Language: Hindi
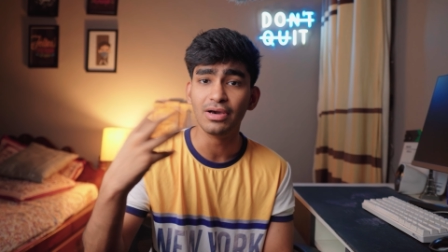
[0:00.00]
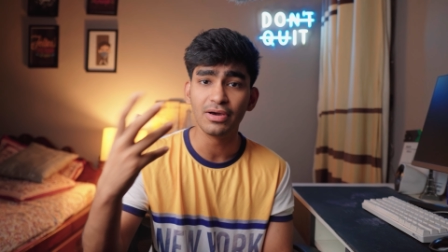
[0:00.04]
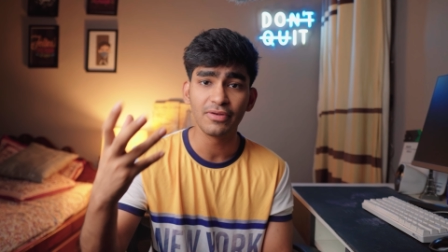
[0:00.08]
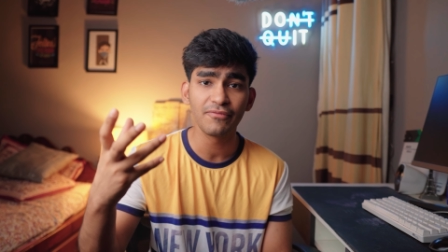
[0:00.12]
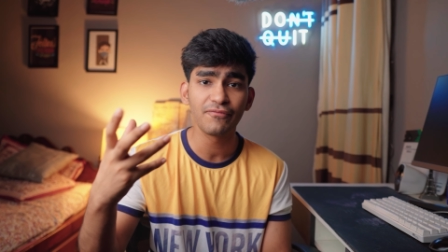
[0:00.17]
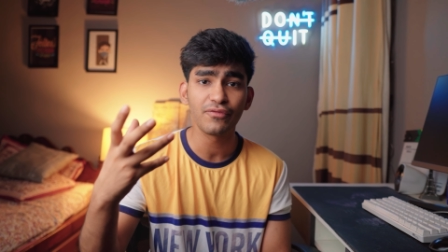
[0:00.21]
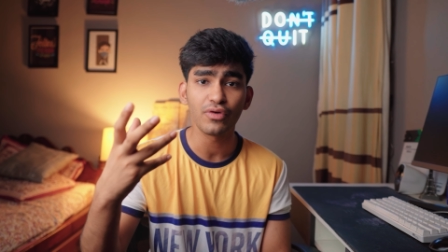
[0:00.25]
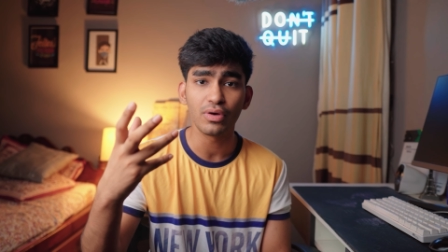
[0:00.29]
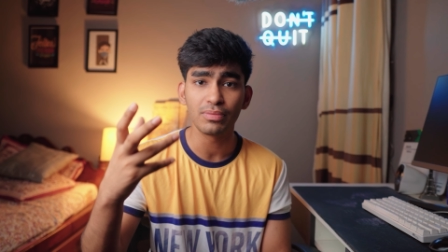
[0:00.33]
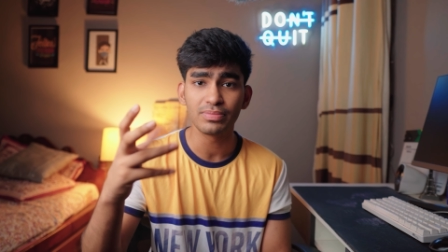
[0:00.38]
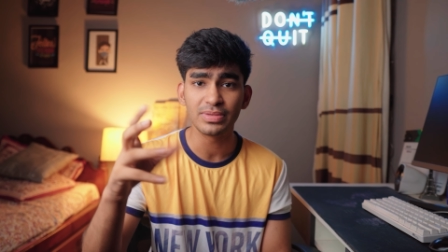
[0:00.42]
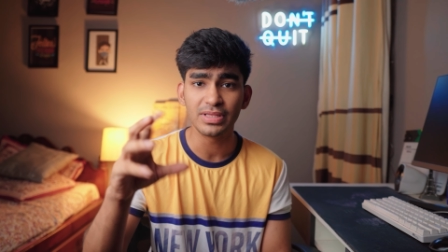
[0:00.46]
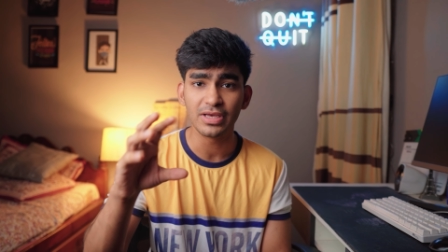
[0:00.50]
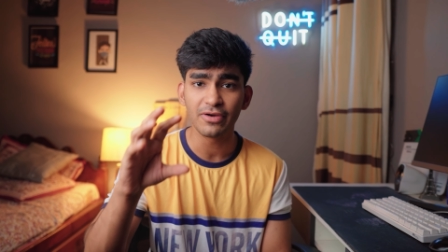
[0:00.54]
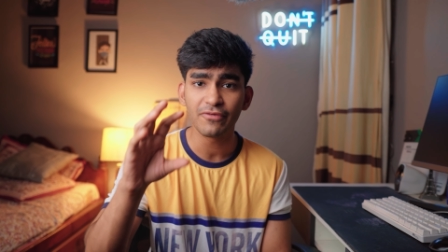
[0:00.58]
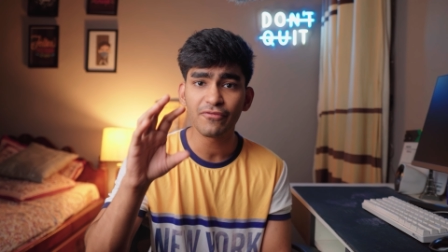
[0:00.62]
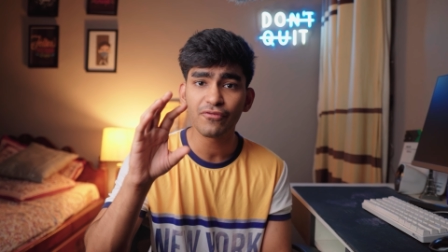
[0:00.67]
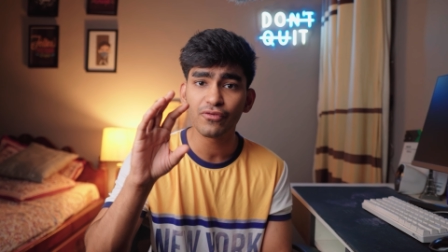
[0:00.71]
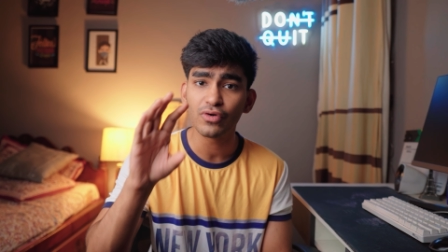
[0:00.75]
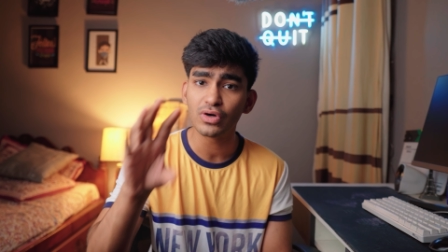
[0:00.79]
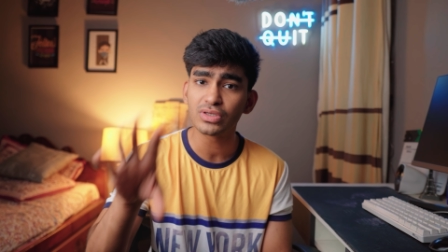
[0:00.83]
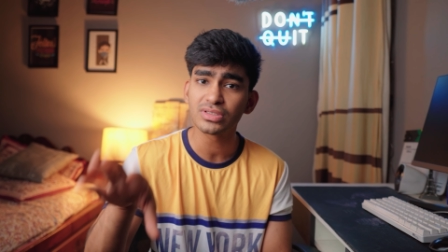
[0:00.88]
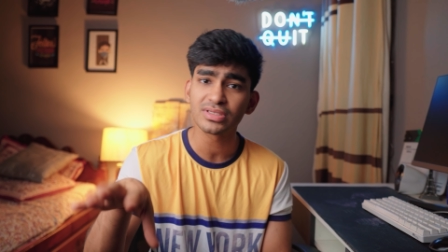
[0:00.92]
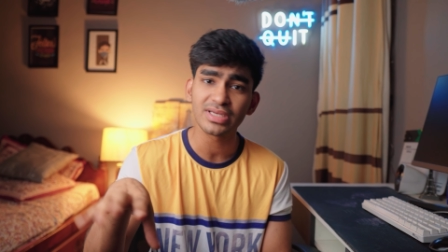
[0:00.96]
लर्न फ्रॉम द
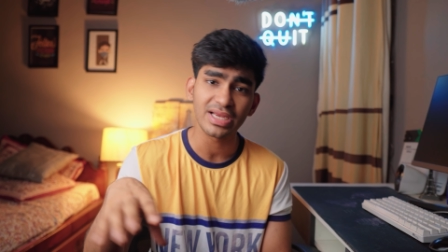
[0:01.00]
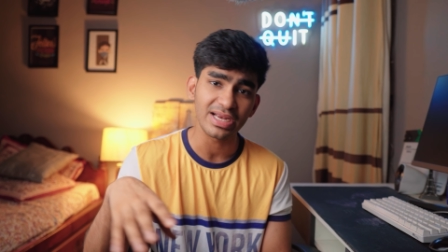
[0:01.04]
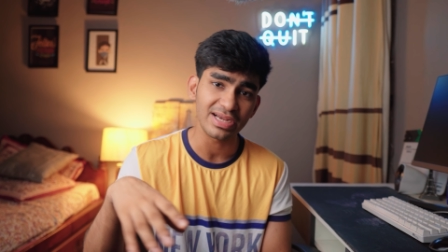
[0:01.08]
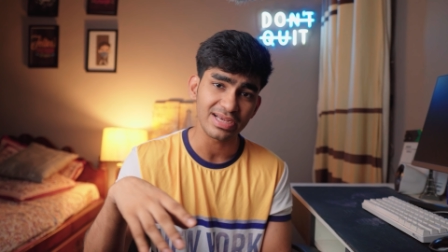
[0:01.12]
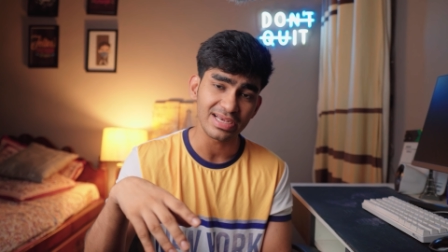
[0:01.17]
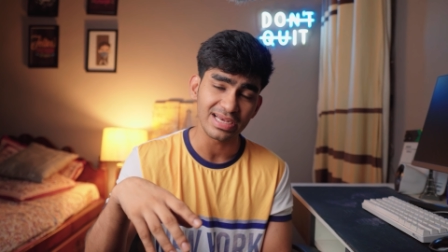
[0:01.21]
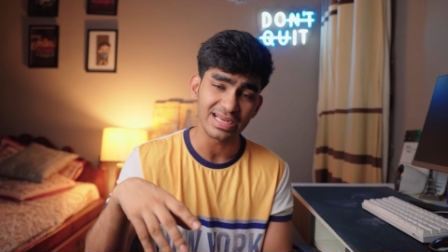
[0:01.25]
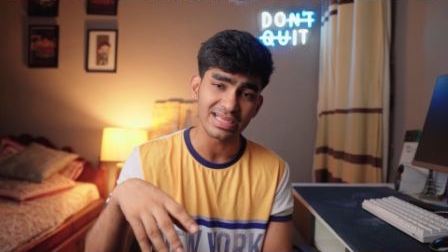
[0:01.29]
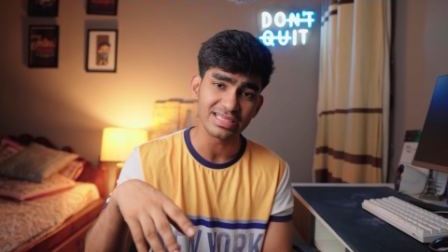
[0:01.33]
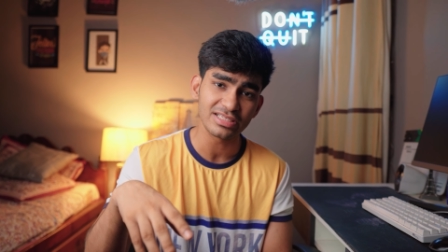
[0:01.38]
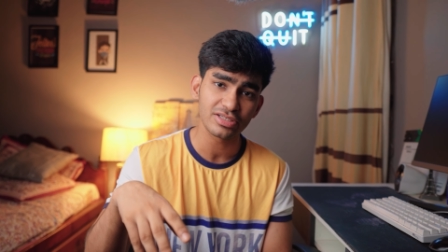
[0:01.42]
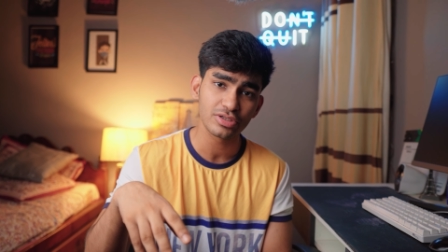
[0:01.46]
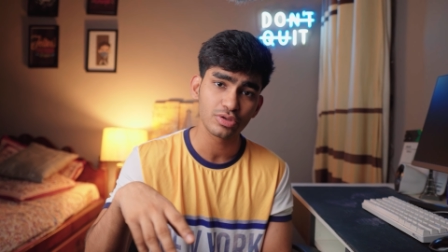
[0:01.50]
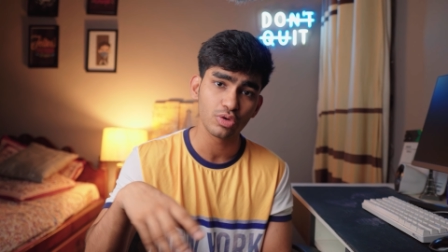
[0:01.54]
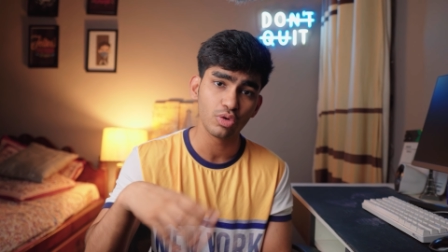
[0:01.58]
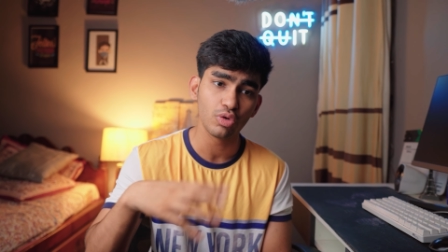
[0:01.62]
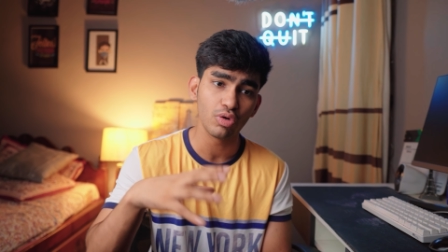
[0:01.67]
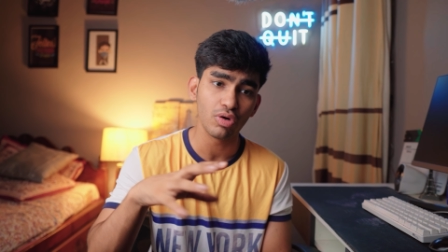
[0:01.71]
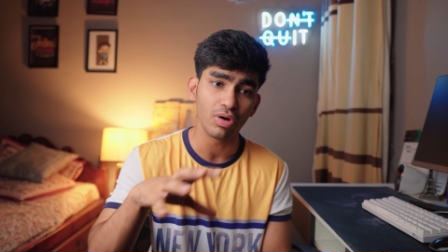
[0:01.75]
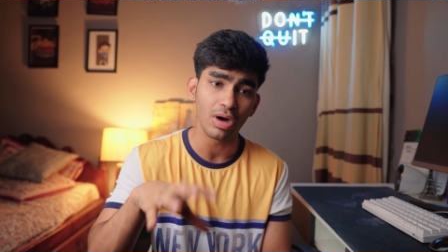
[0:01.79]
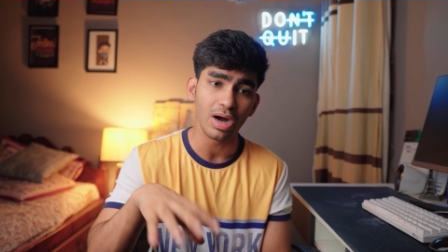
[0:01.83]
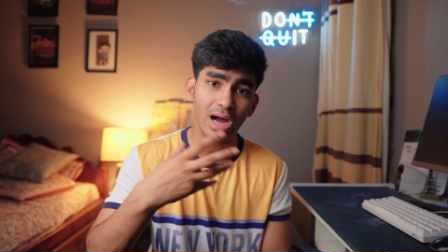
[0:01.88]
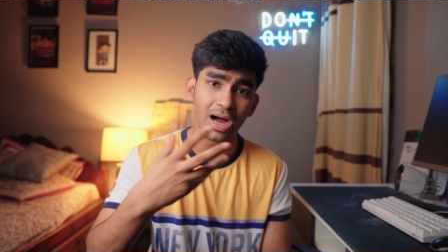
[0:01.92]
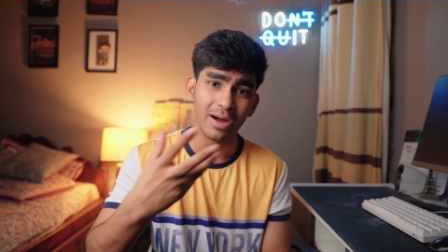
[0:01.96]
फर्स्ट किट लेंस
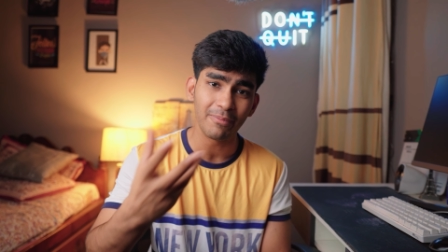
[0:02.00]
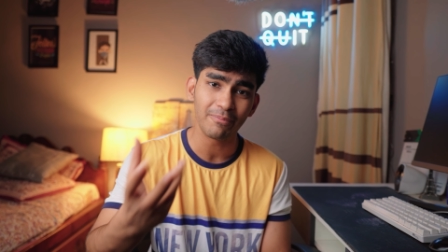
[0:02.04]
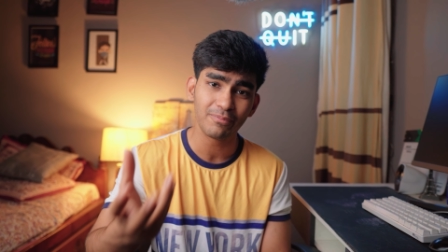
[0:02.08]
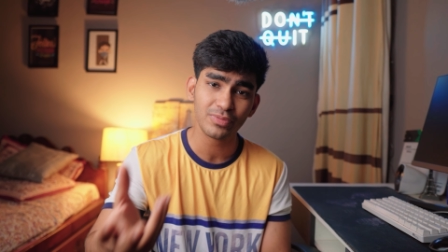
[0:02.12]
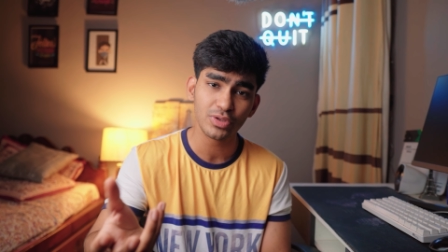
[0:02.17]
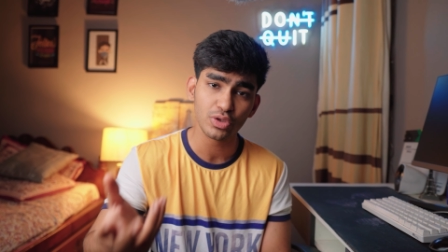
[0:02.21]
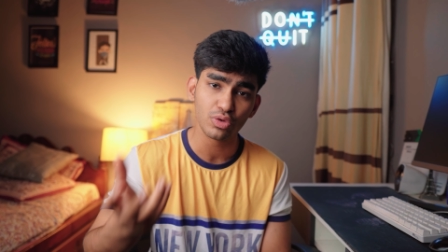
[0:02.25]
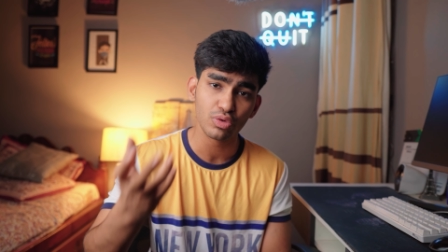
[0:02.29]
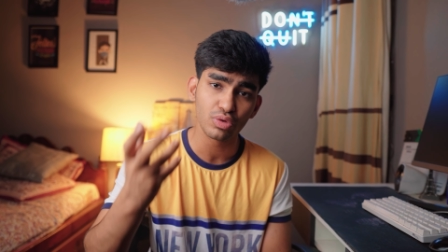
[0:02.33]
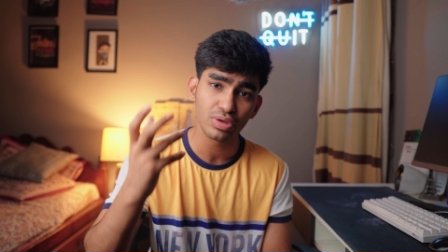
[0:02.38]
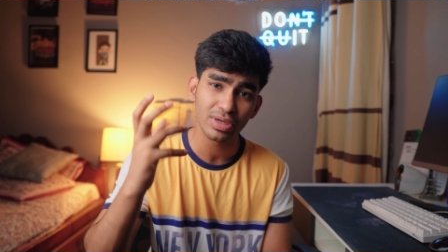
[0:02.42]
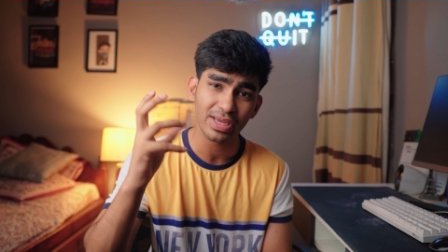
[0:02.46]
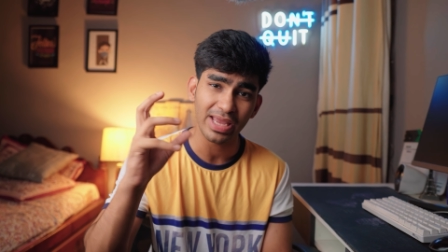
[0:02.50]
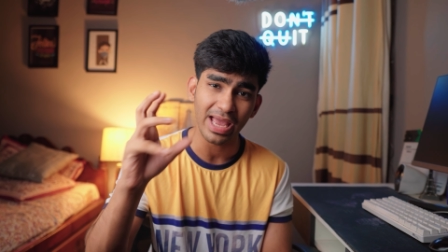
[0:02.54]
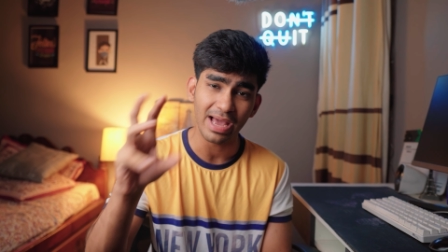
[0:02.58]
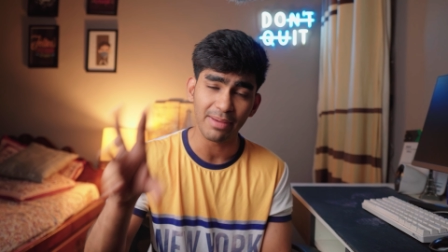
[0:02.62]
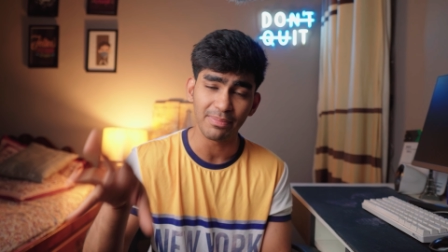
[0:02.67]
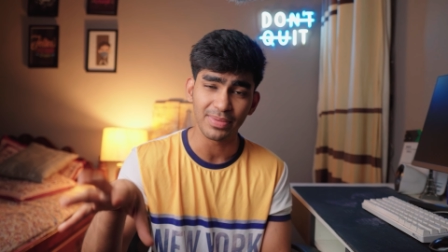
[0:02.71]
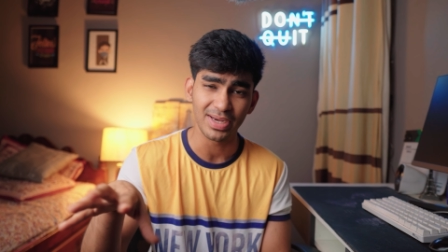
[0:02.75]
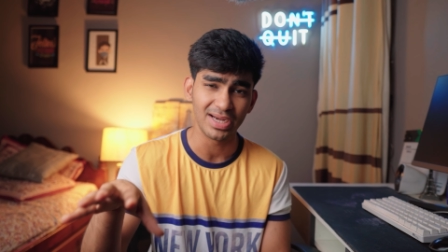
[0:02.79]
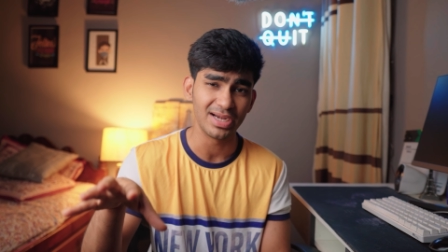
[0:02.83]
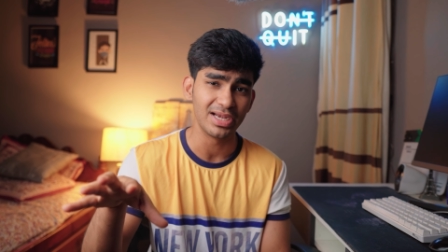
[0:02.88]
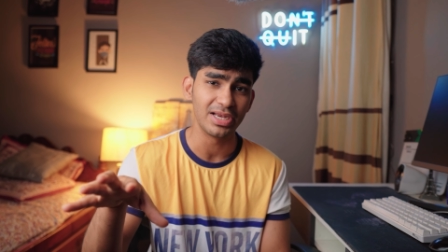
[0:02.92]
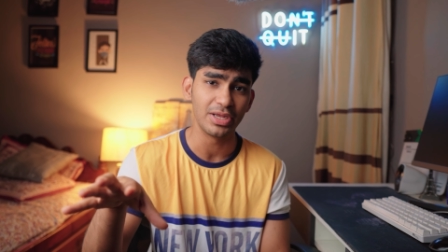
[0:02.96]
जो आप जो
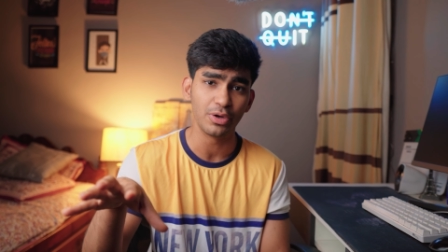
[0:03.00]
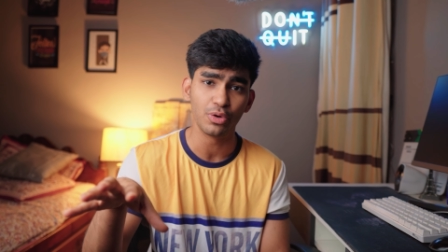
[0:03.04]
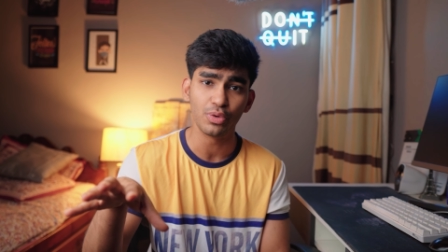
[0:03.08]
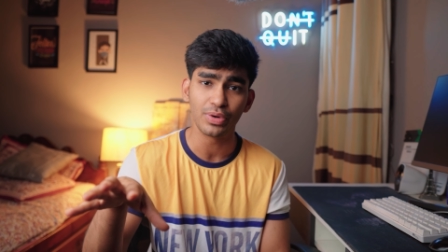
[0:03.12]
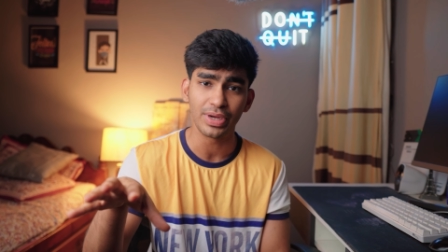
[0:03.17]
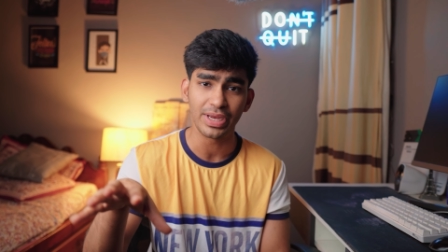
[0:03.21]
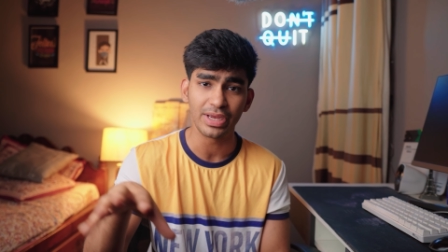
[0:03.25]
कैमरा ले